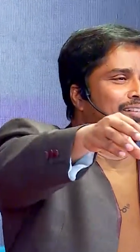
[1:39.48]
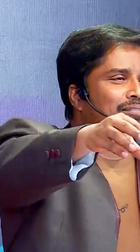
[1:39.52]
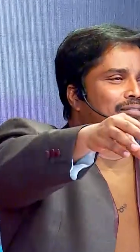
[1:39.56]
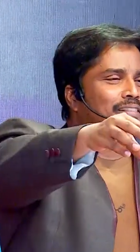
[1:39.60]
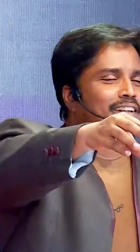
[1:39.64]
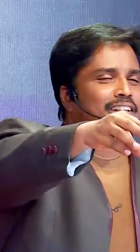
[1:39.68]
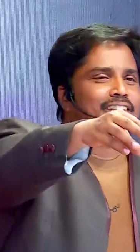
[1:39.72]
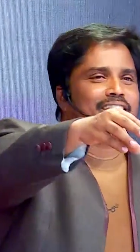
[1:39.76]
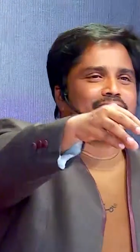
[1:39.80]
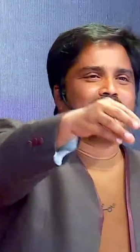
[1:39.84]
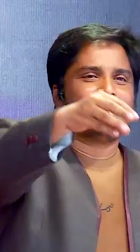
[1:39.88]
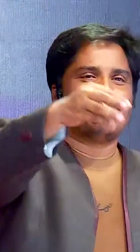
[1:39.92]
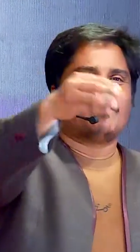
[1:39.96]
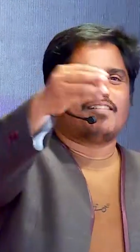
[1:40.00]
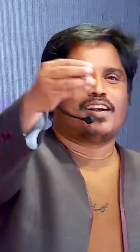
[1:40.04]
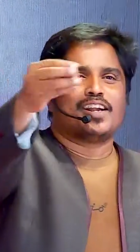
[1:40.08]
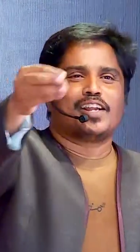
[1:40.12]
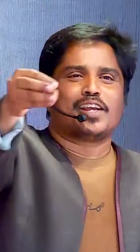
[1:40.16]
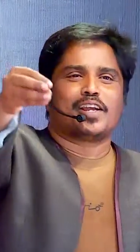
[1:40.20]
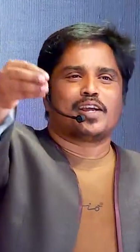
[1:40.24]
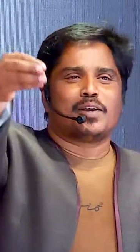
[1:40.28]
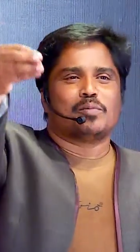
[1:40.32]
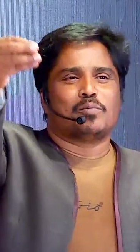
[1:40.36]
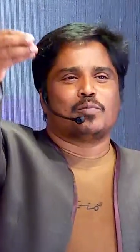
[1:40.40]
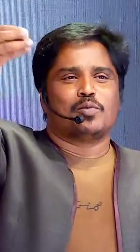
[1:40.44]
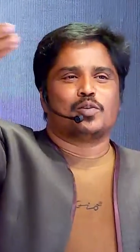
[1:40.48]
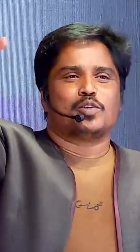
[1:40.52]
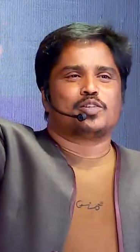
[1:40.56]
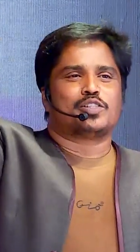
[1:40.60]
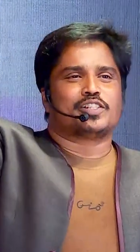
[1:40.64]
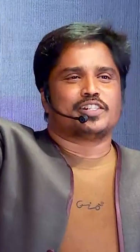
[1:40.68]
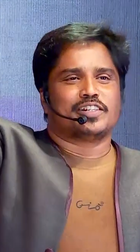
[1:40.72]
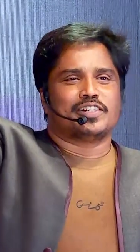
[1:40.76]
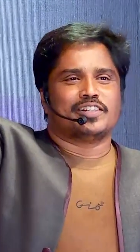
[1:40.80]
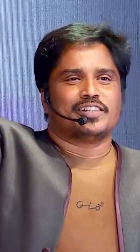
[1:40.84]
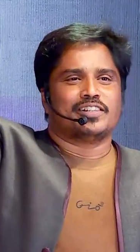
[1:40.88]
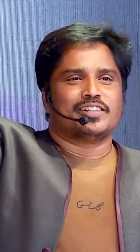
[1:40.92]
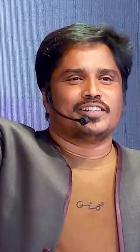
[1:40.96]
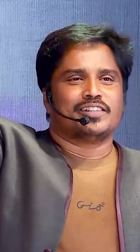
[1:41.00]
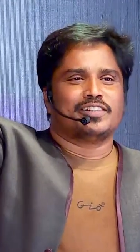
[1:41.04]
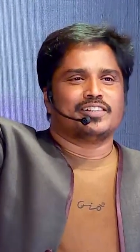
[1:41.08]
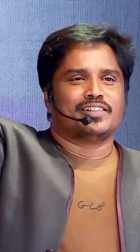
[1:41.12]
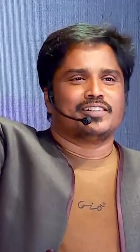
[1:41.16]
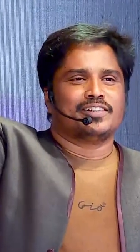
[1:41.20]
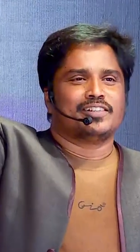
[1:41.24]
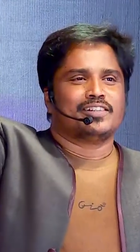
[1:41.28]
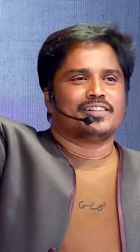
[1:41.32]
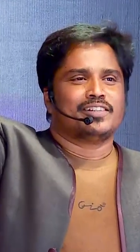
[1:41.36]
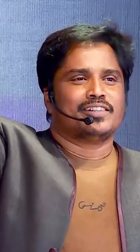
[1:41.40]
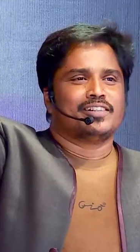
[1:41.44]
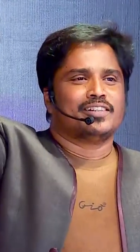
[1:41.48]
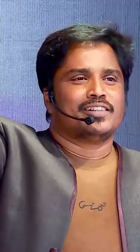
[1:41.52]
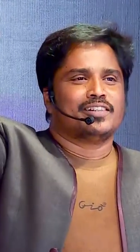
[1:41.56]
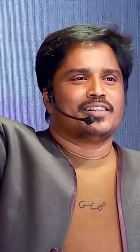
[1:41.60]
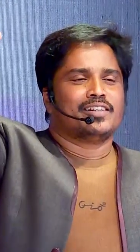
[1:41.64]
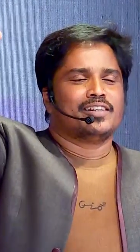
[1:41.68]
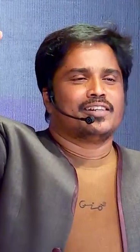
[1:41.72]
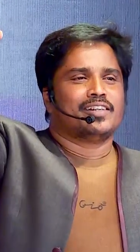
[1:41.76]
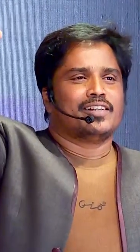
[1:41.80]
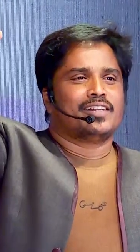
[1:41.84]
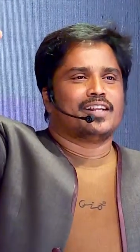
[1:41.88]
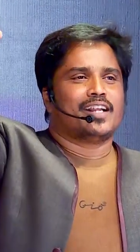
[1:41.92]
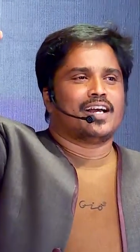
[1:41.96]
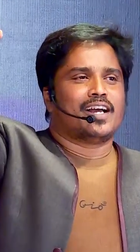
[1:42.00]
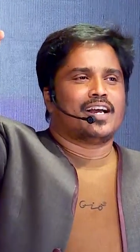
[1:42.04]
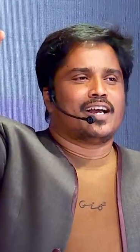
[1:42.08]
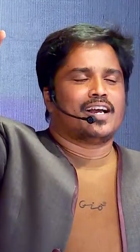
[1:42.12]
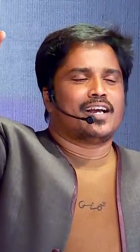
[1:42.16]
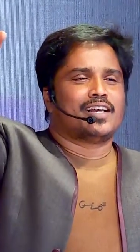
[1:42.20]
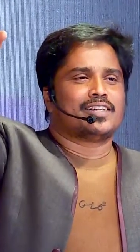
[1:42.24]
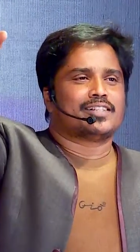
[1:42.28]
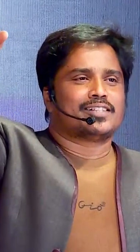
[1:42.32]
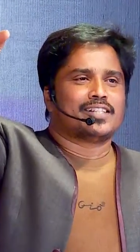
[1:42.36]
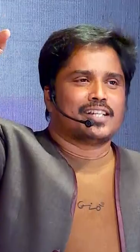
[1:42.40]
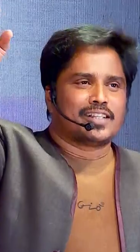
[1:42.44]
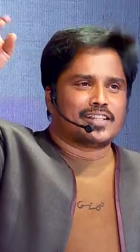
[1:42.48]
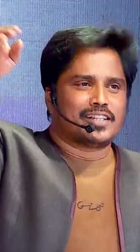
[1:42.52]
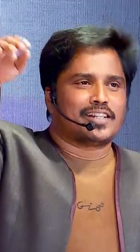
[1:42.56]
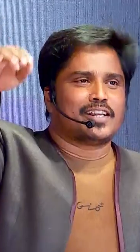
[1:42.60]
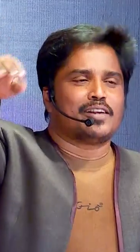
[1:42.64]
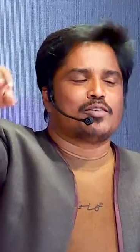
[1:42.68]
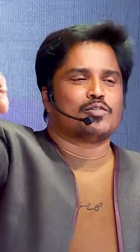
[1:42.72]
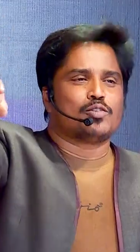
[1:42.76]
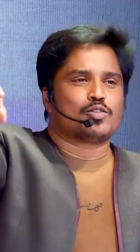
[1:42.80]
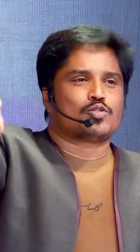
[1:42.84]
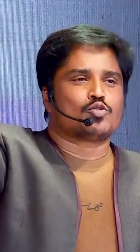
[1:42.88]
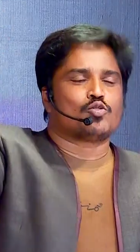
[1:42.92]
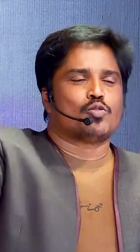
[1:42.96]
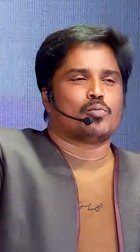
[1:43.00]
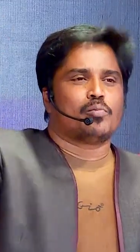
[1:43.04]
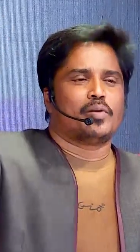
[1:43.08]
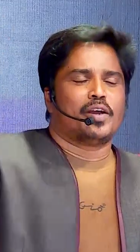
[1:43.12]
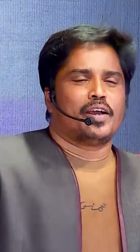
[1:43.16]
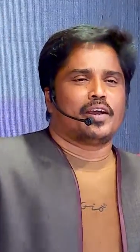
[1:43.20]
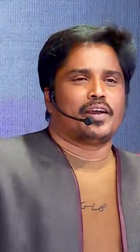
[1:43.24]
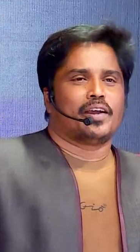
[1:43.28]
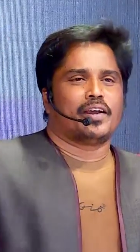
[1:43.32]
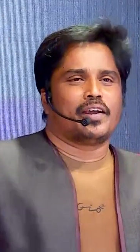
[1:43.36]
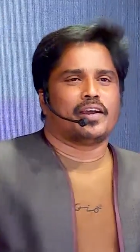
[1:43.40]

வந்து என் வாழ்க்கையை முடித்து நான் செத்துட்டேன்னு வச்சுக்கோமே